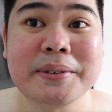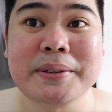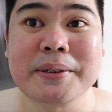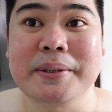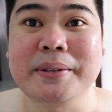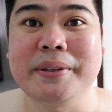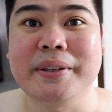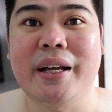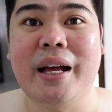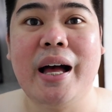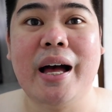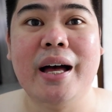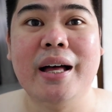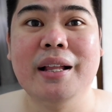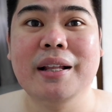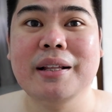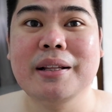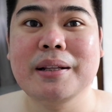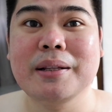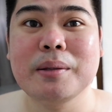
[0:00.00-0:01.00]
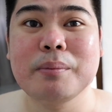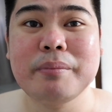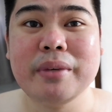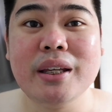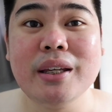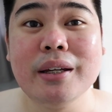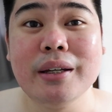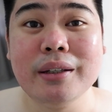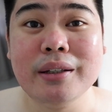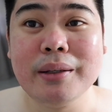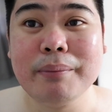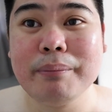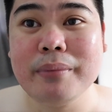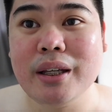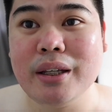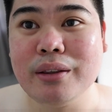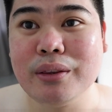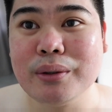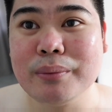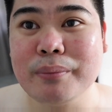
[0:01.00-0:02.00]
Sure. I'll make an
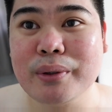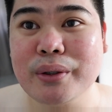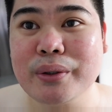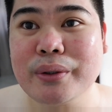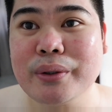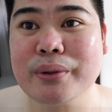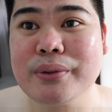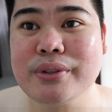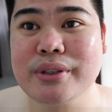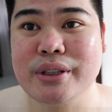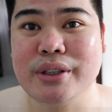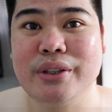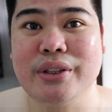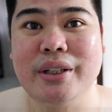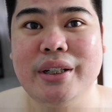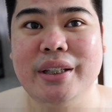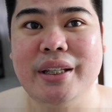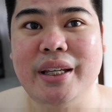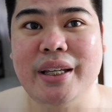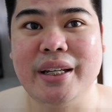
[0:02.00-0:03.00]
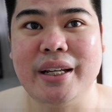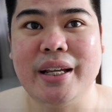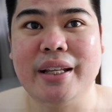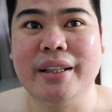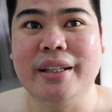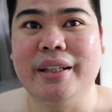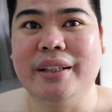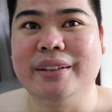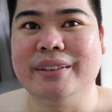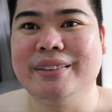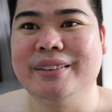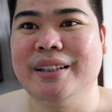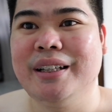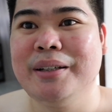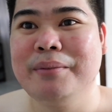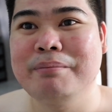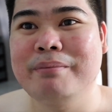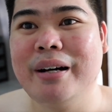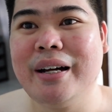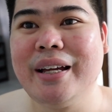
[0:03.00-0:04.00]
update tomorrow sa third day natin.
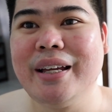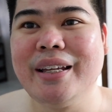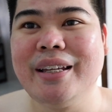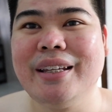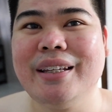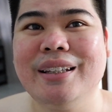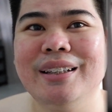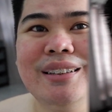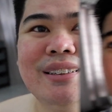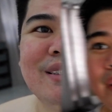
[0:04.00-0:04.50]
Bye!